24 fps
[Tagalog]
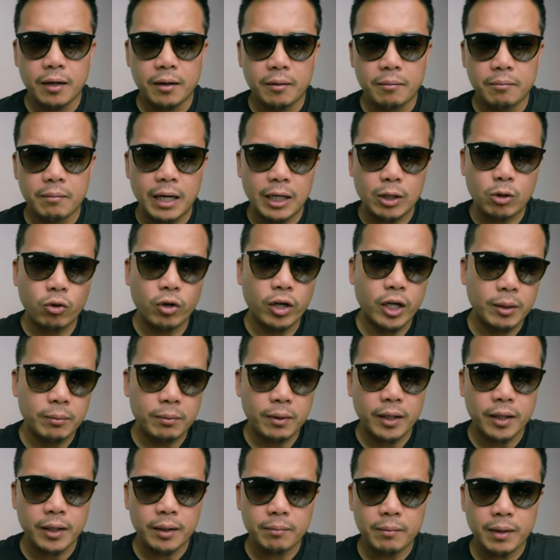Bago ka
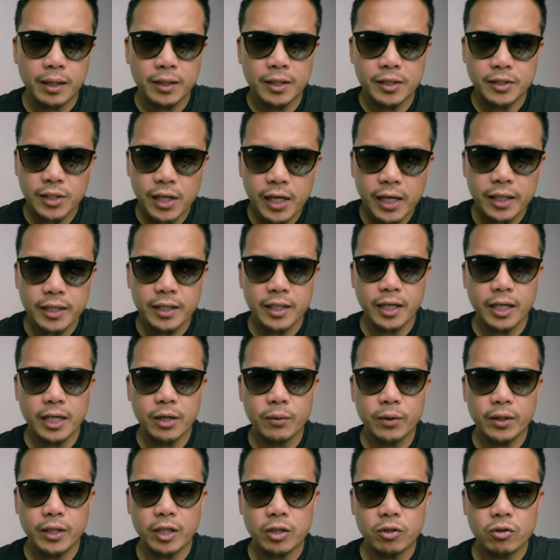naman mag-decide na
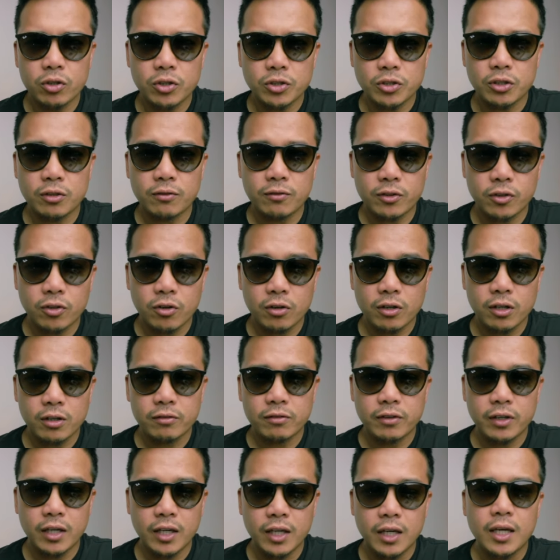gawing negosyo yung
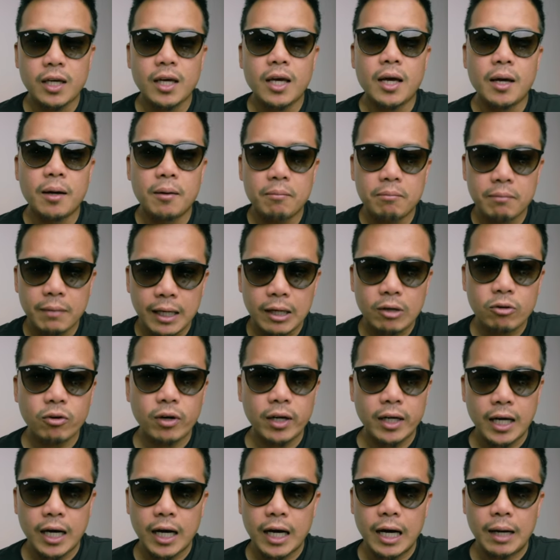photography, meron ka
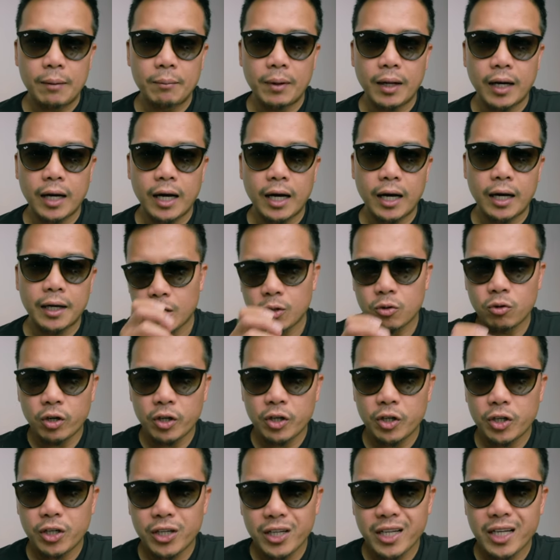ng camera. Kung
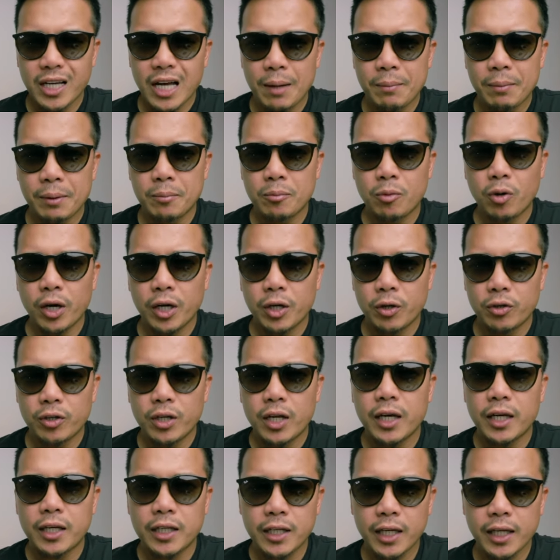ano yung ginagamit mo ngayon,
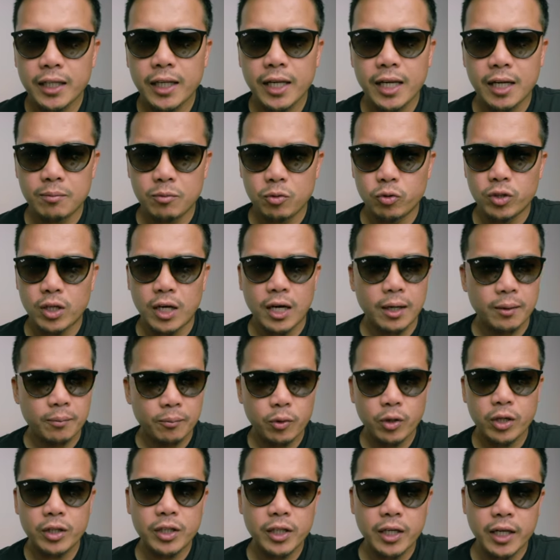yan na lang muna.
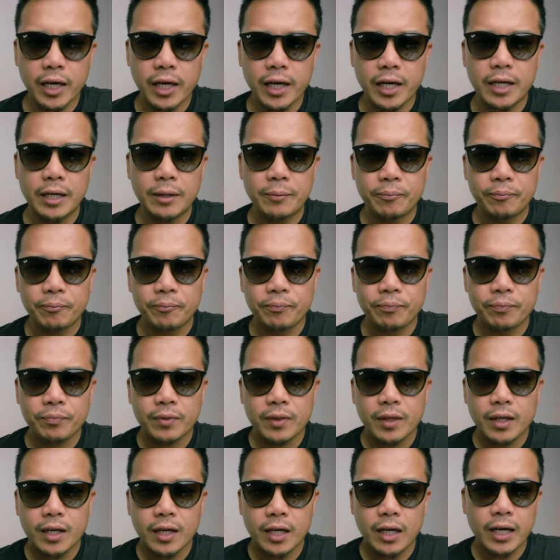Pwede na yan.
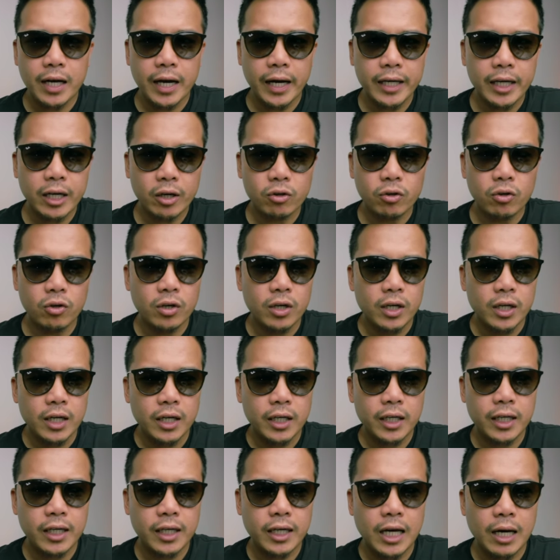Kagaya ko,
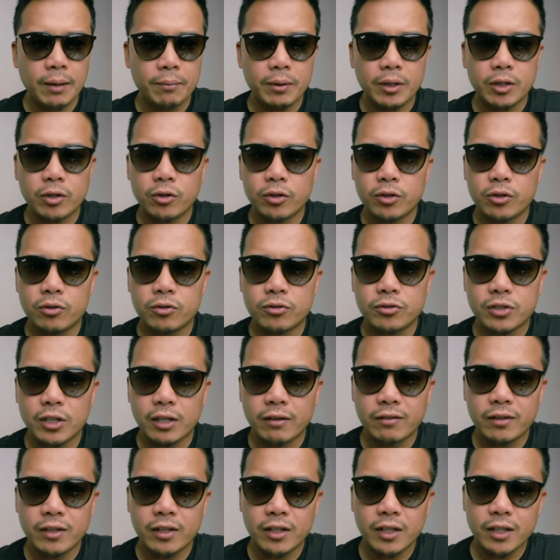ginagamit ko yung
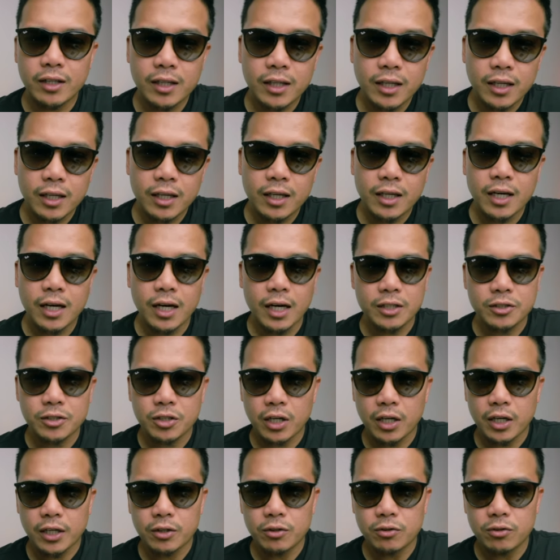70D at
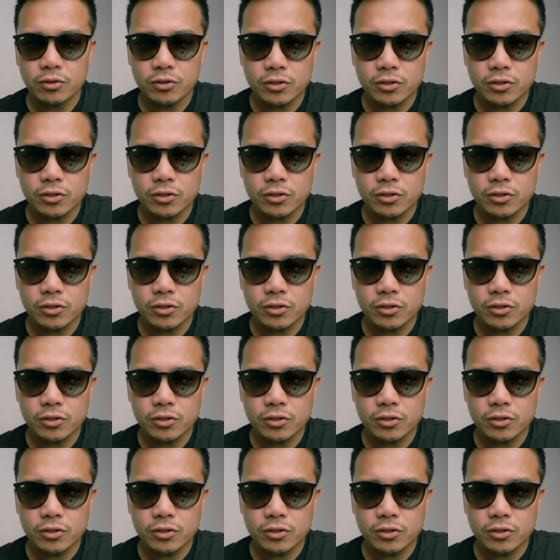saka yung